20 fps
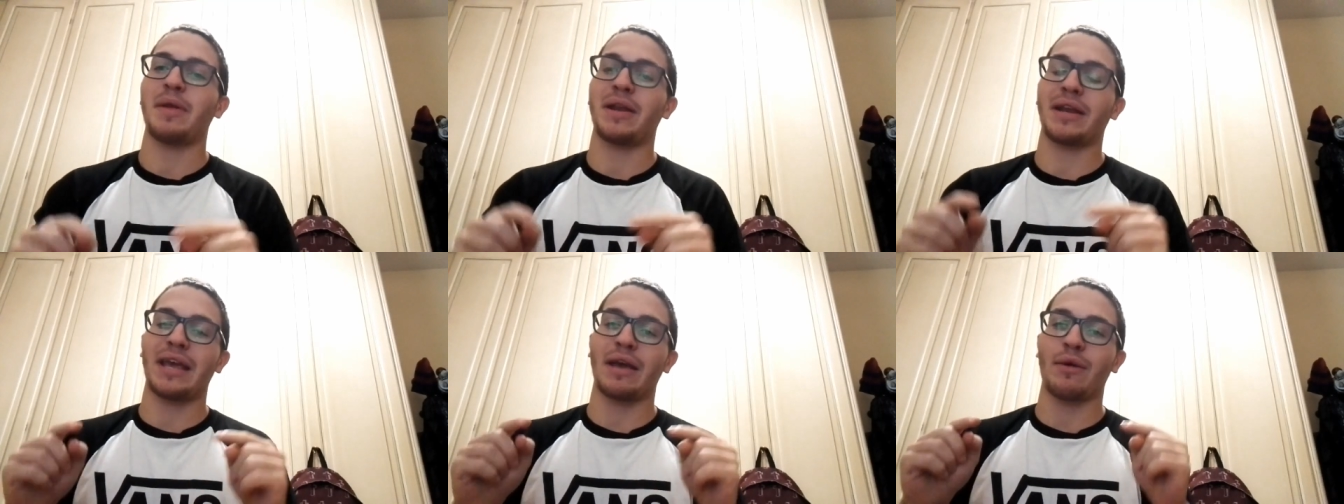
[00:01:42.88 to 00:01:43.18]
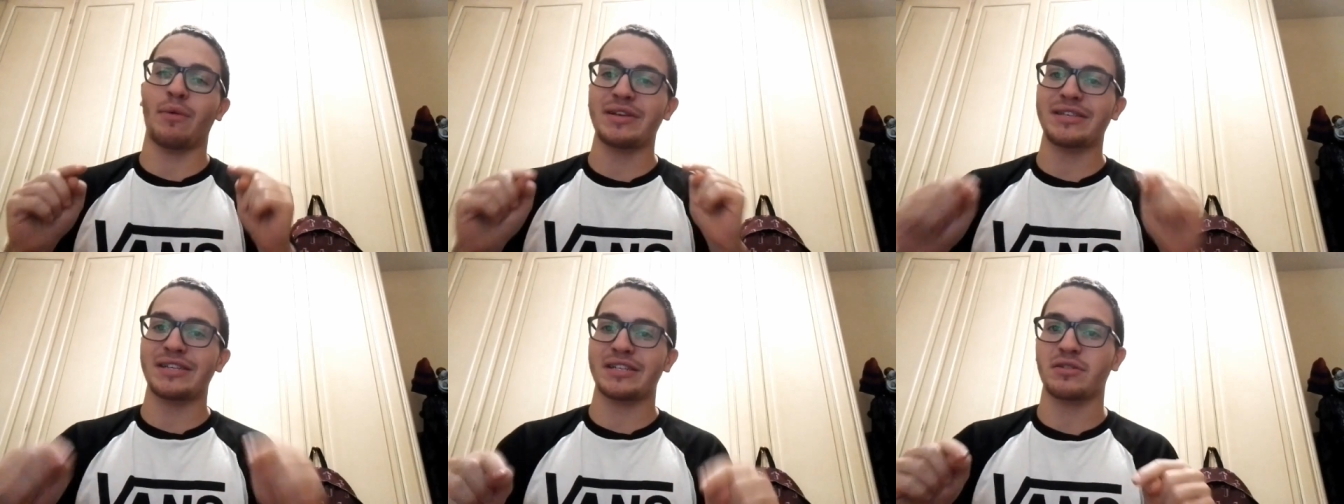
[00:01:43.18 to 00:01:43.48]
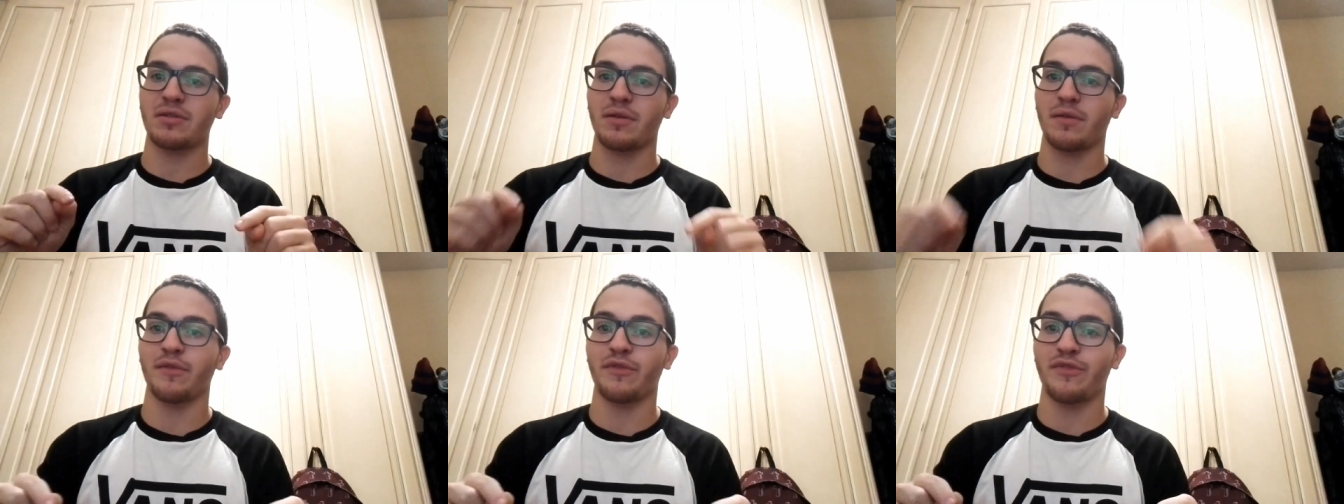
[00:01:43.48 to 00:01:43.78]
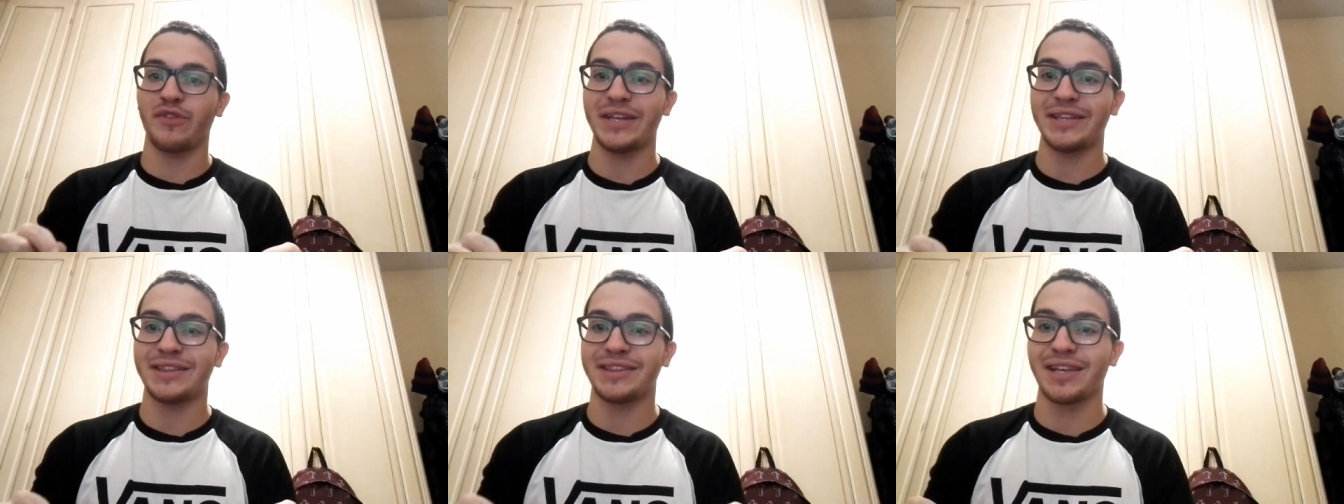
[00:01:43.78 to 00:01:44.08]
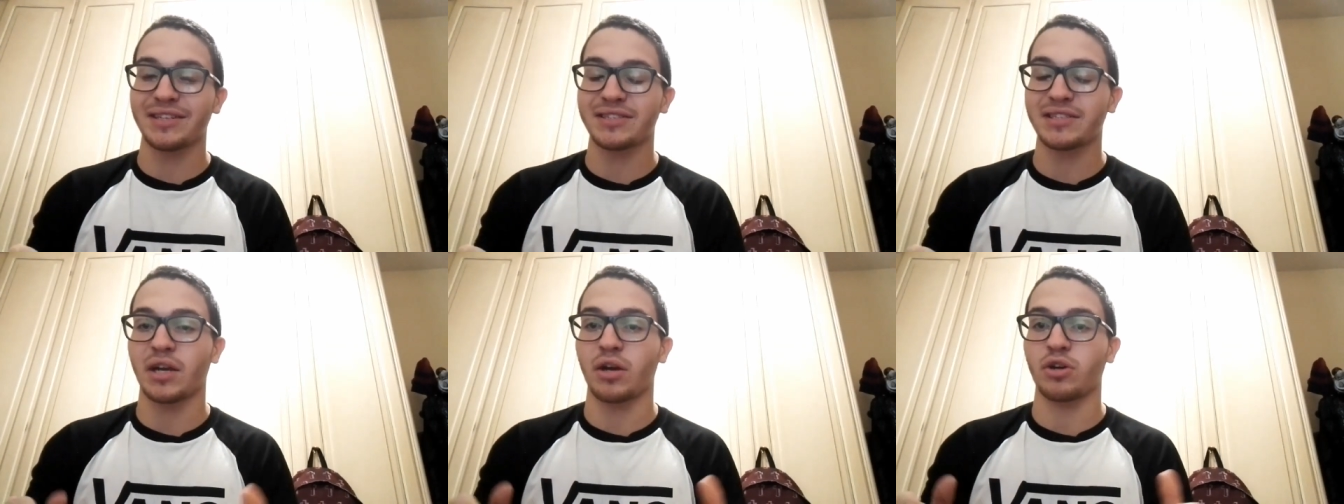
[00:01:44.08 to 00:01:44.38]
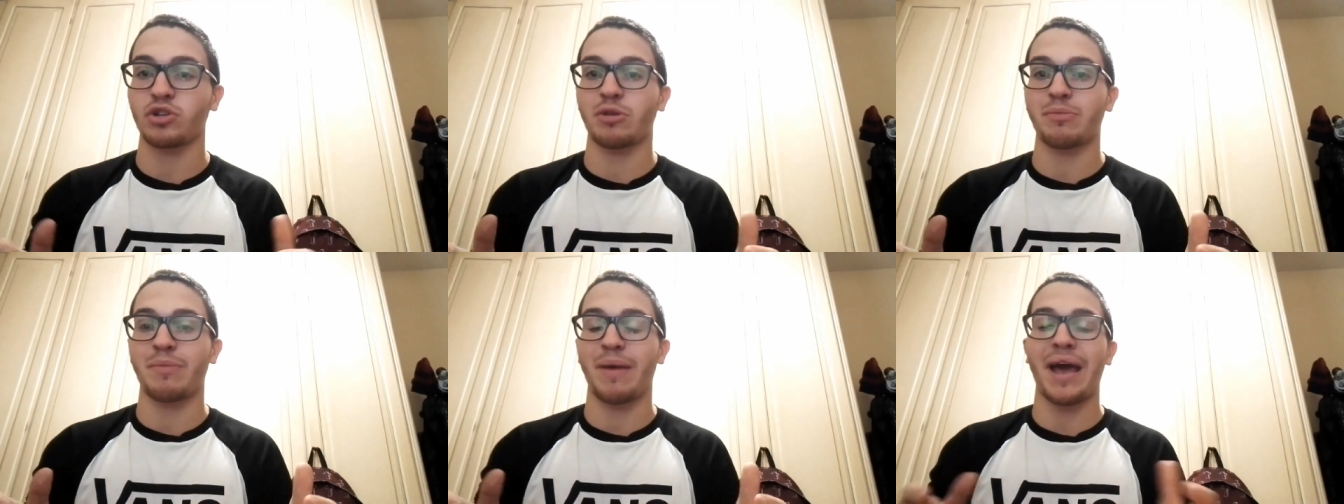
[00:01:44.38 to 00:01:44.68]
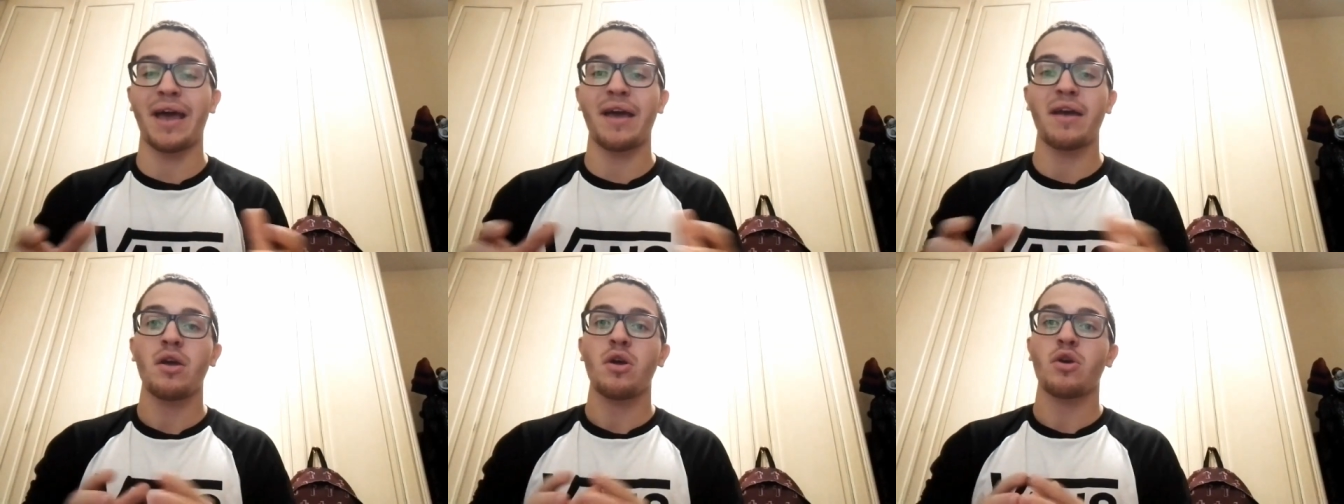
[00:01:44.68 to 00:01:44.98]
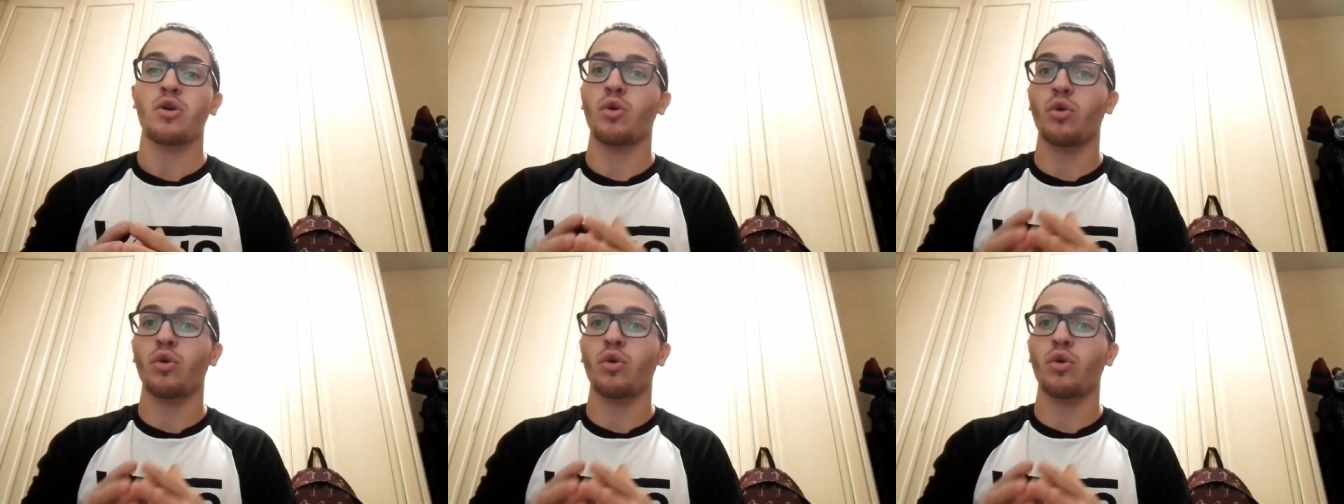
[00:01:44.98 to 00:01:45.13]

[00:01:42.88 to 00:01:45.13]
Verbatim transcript: perché questa sconfitta secondo me